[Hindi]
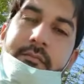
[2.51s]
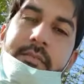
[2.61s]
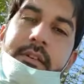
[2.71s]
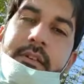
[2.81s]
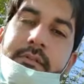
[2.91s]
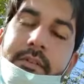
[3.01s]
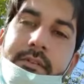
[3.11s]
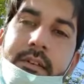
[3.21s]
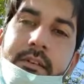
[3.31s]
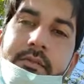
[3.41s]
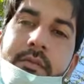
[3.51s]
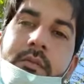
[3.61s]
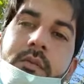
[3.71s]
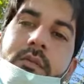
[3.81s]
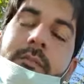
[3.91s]
मैं फैज़ान हूँ
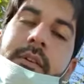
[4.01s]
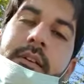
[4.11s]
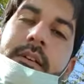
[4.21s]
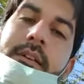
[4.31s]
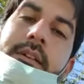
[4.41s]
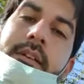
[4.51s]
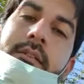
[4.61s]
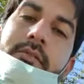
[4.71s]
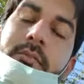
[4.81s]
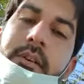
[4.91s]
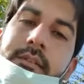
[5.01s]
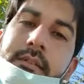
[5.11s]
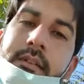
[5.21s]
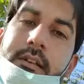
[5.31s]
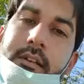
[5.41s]
और मैं अटालियन ज़ुबान
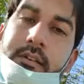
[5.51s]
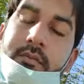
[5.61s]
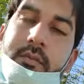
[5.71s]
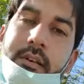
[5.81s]
सीख रहा हूँ